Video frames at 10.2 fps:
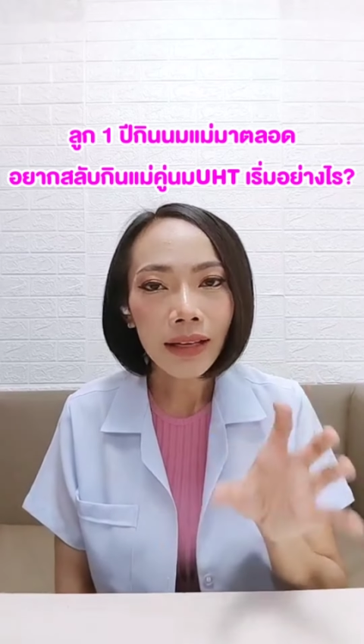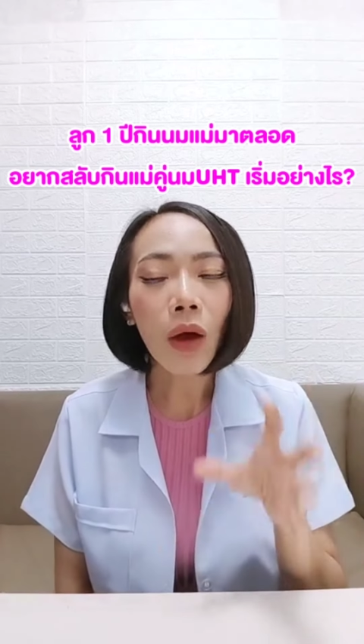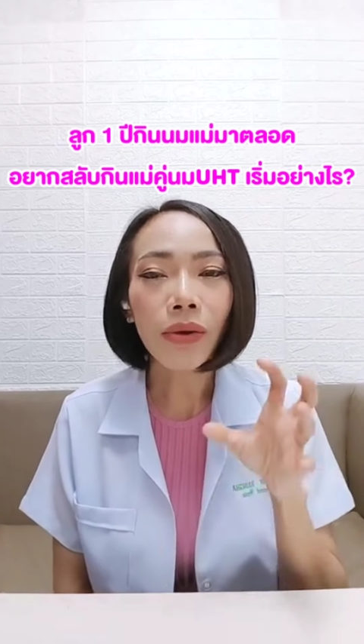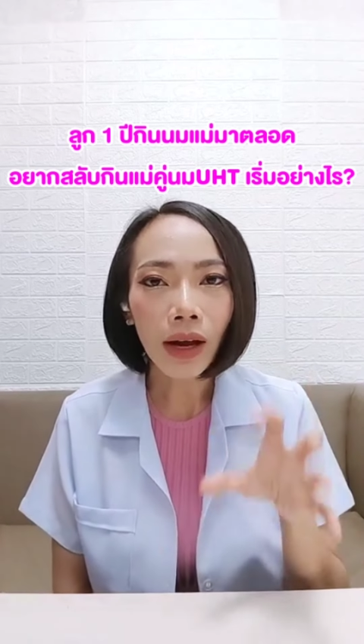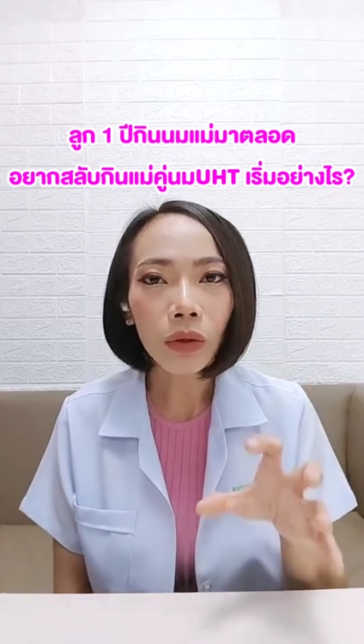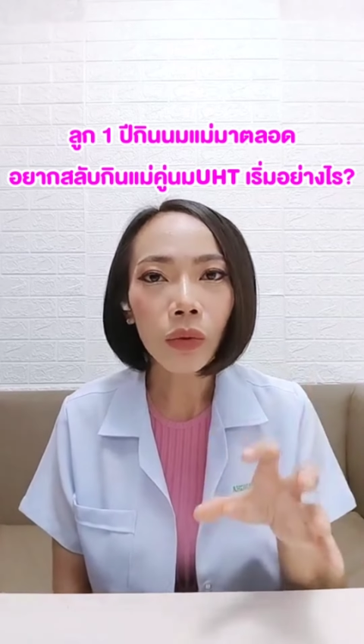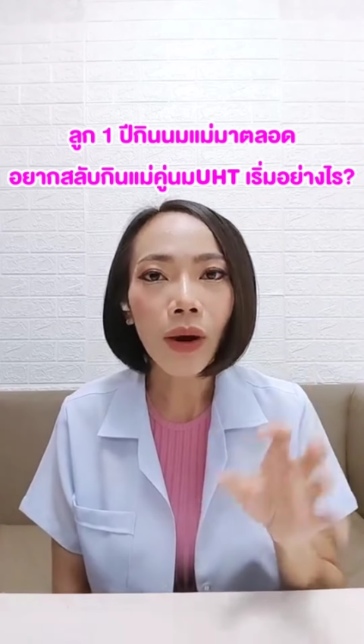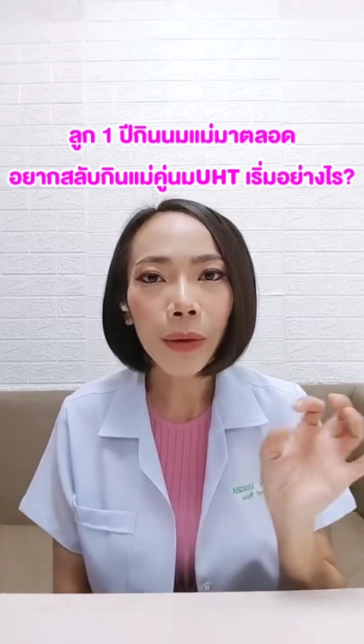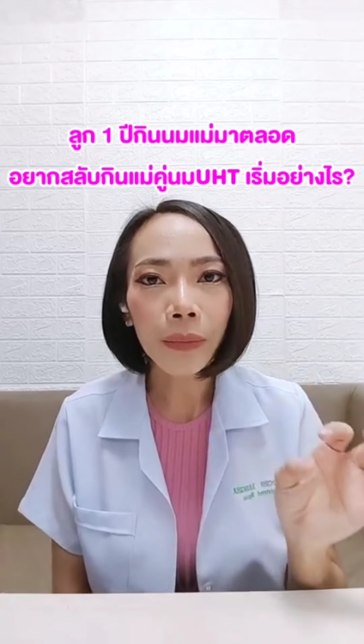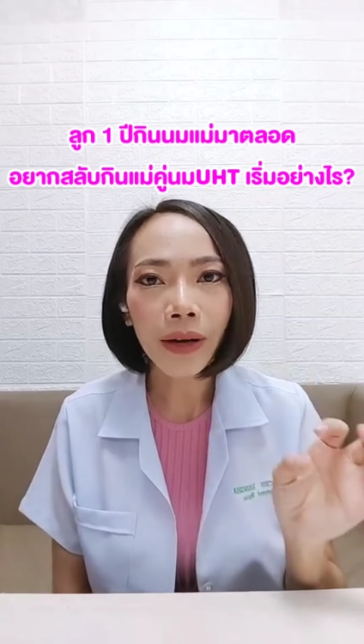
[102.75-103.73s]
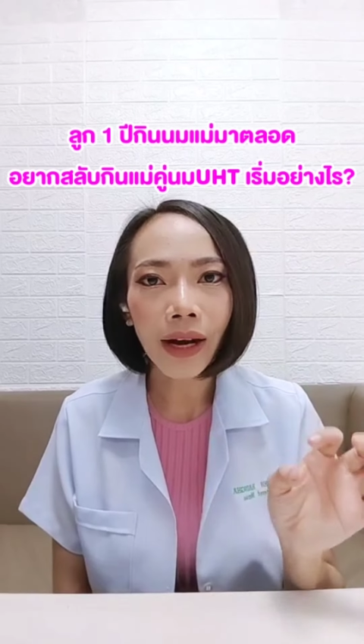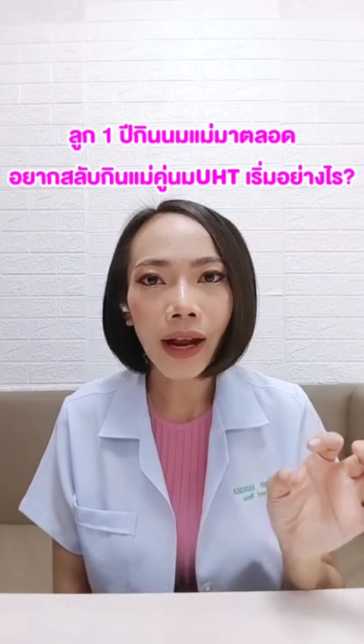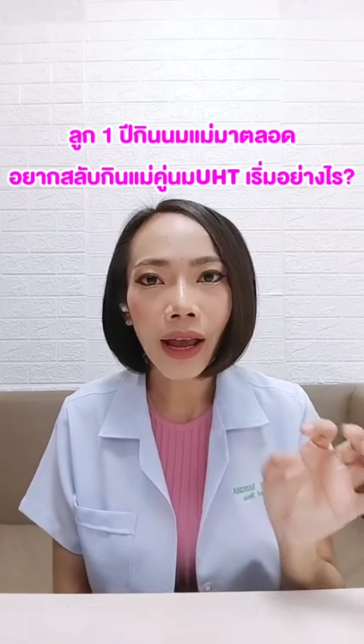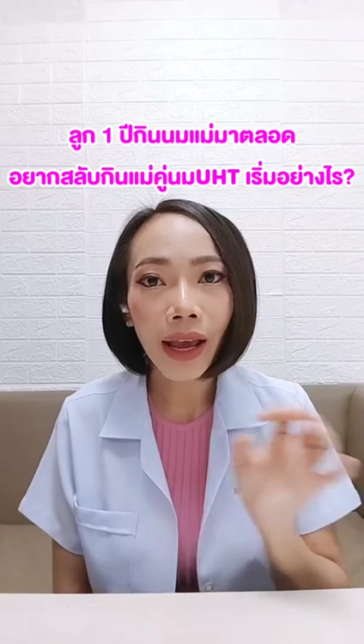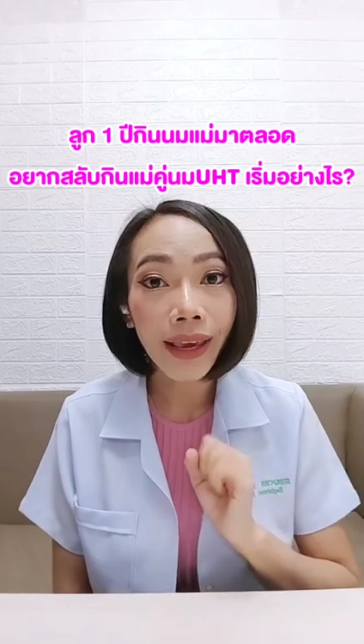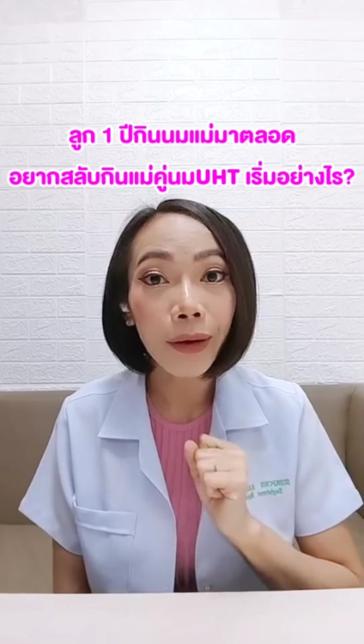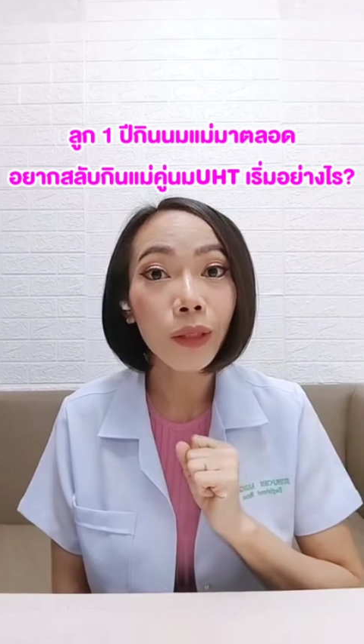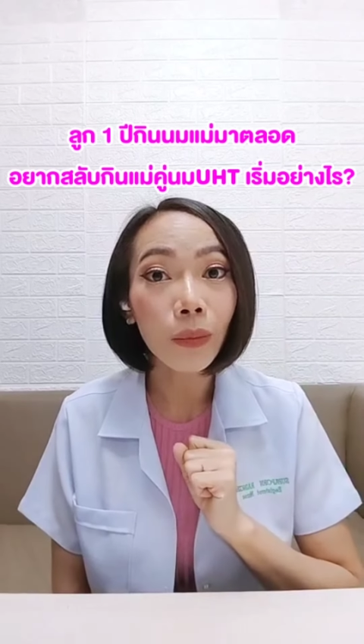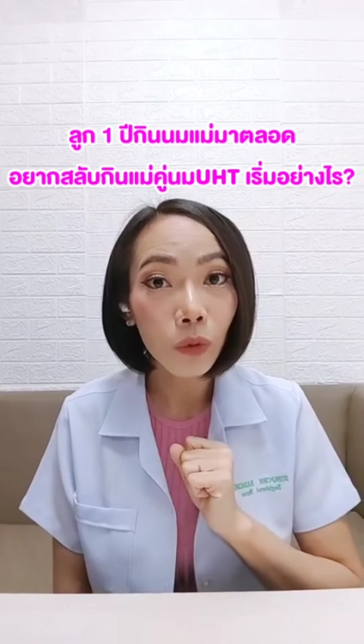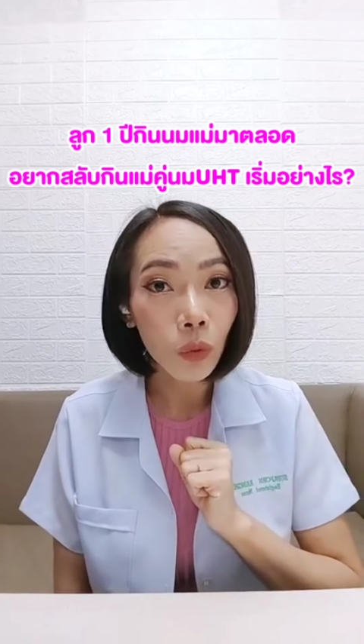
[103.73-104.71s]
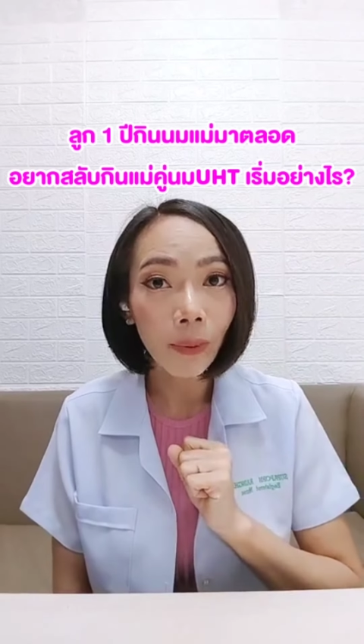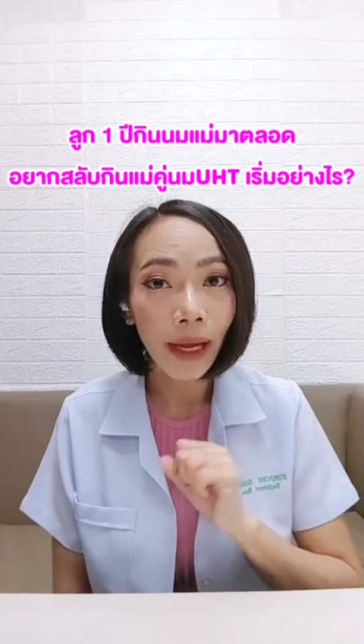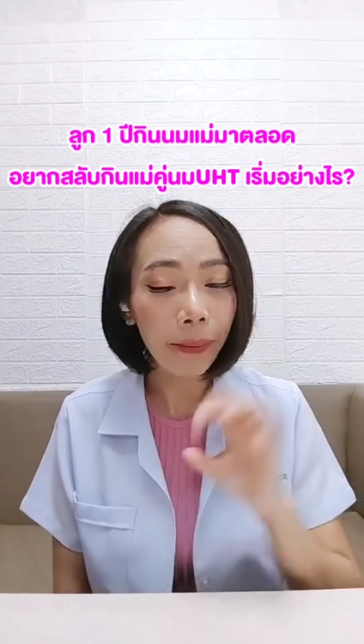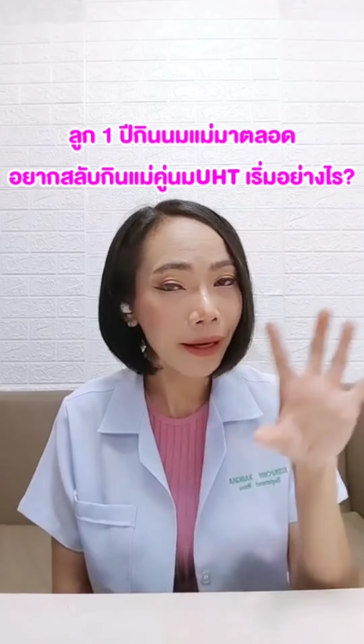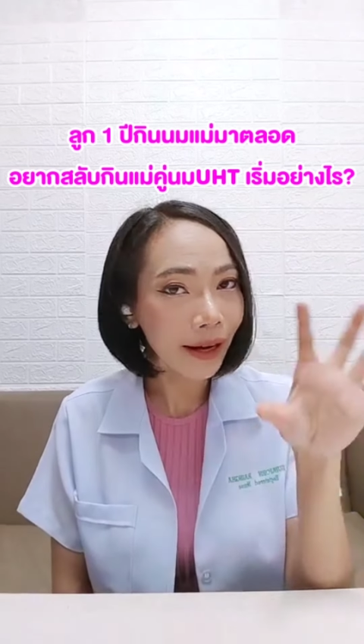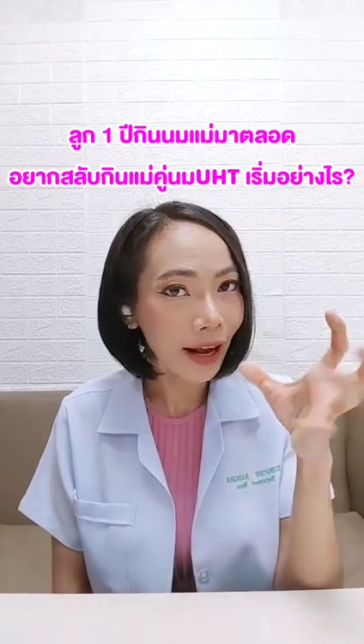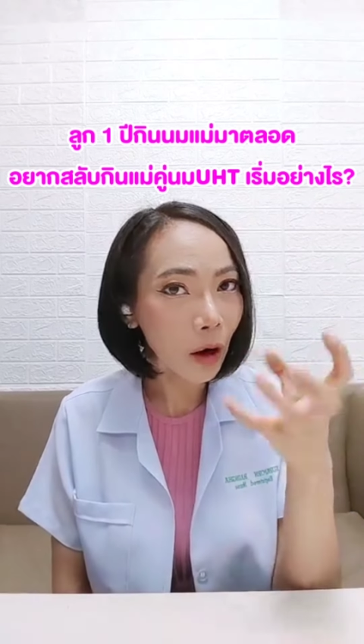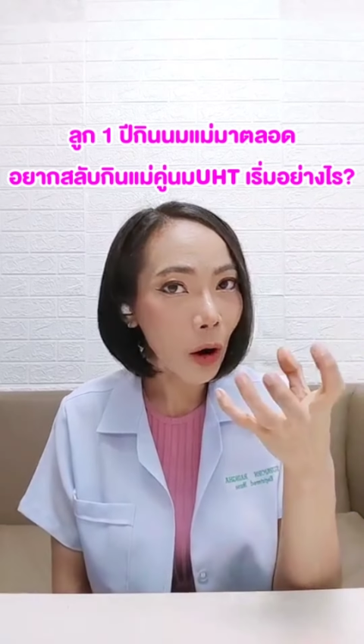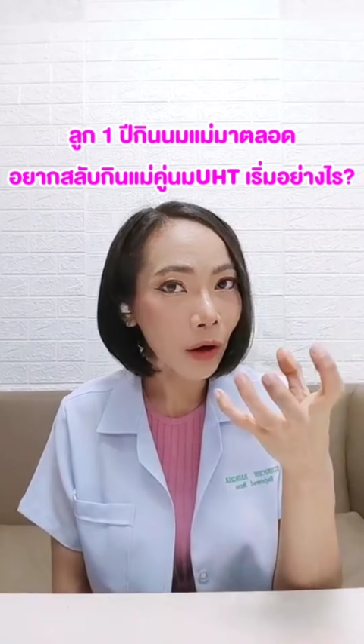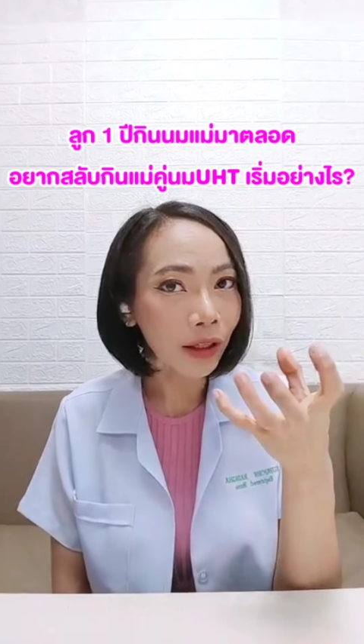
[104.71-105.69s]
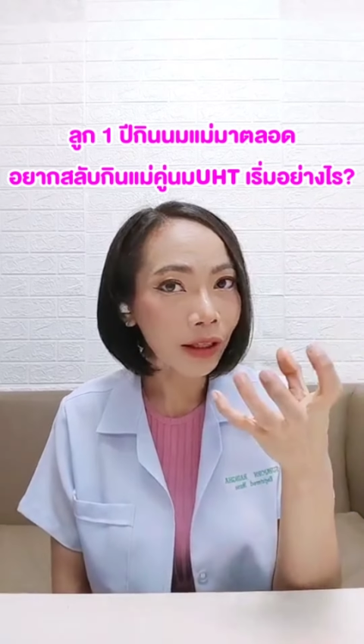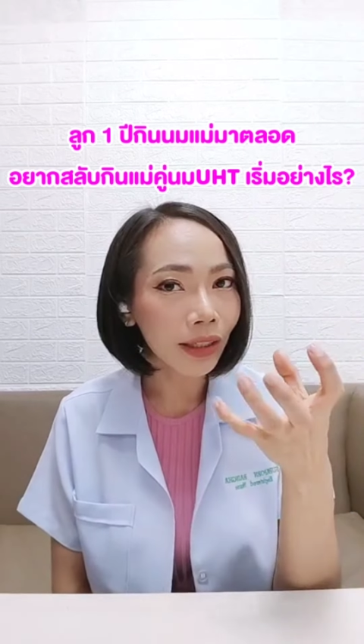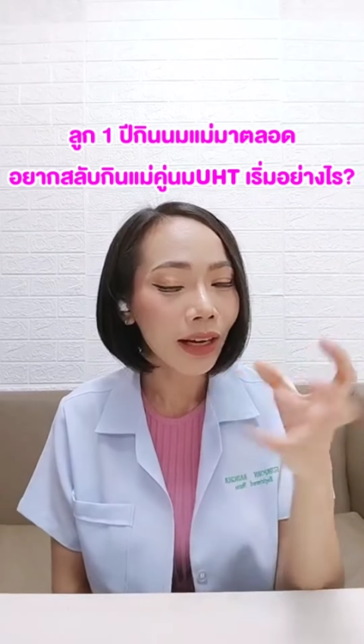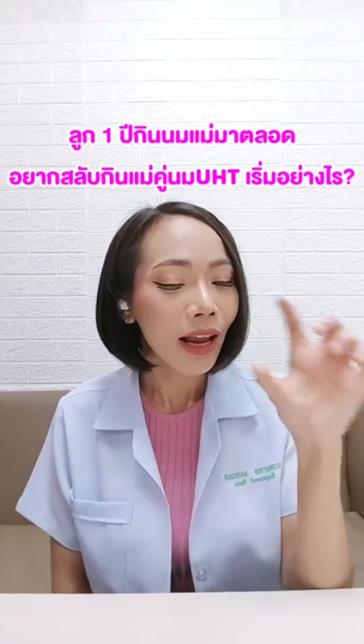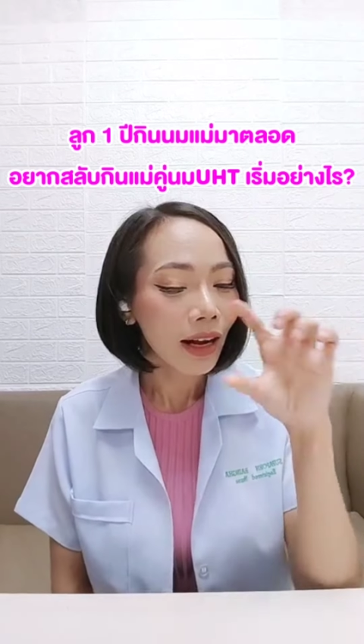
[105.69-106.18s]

เราอยากรู้ว่านมนั้นนะคะให้แคลเซียมสูงไหมพลิกข้างกล่องเลย